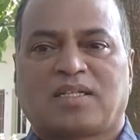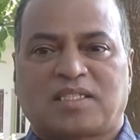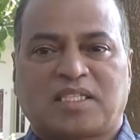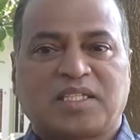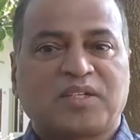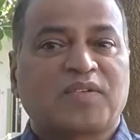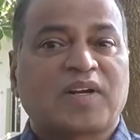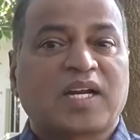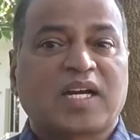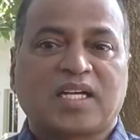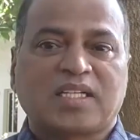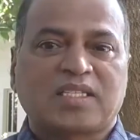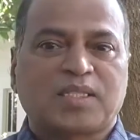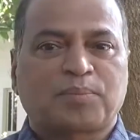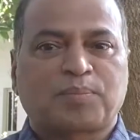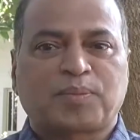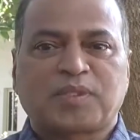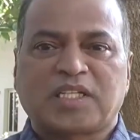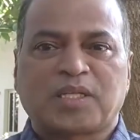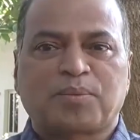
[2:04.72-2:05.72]
తీవ్రంగా
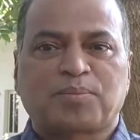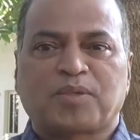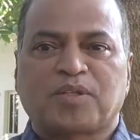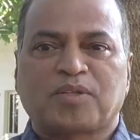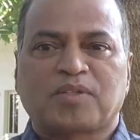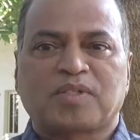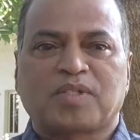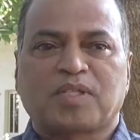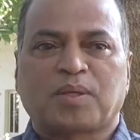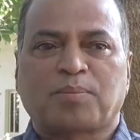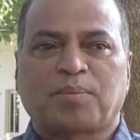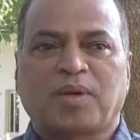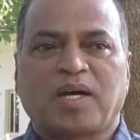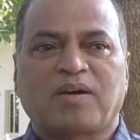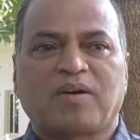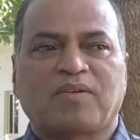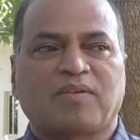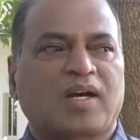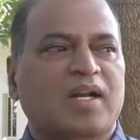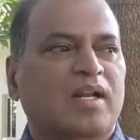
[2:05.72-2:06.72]
చెప్తే చెప్తాను తప్ప
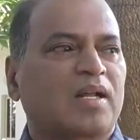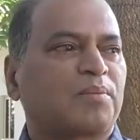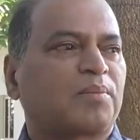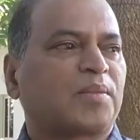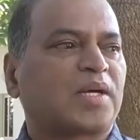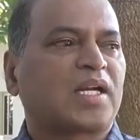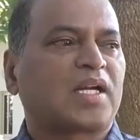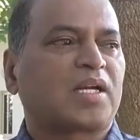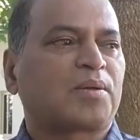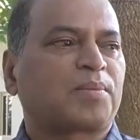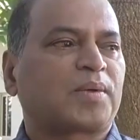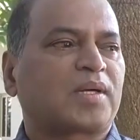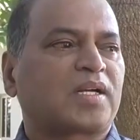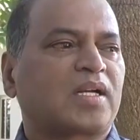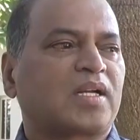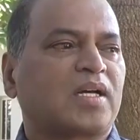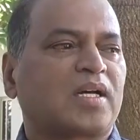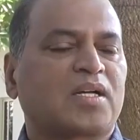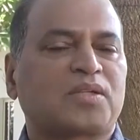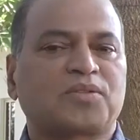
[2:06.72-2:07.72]
వాళ్ళ మహిళల
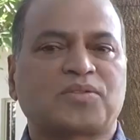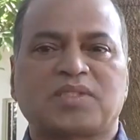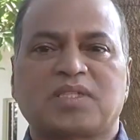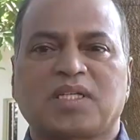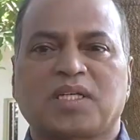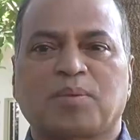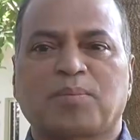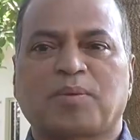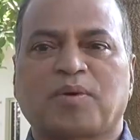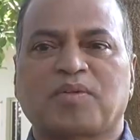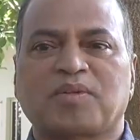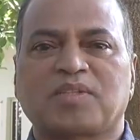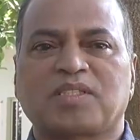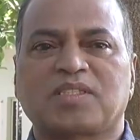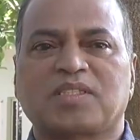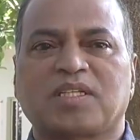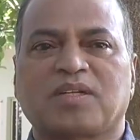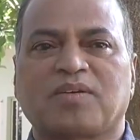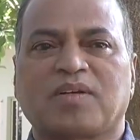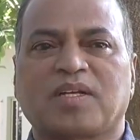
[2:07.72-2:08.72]
పట్ల అనుచితంగా
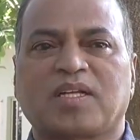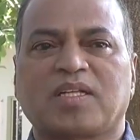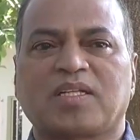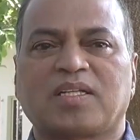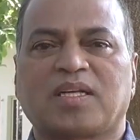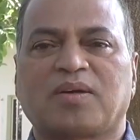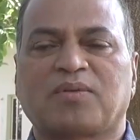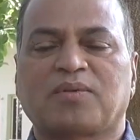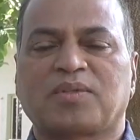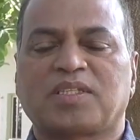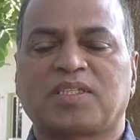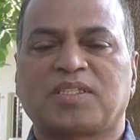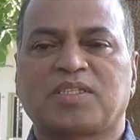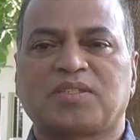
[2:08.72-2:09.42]
ప్రవర్తించడం అనేది నా వృత్తి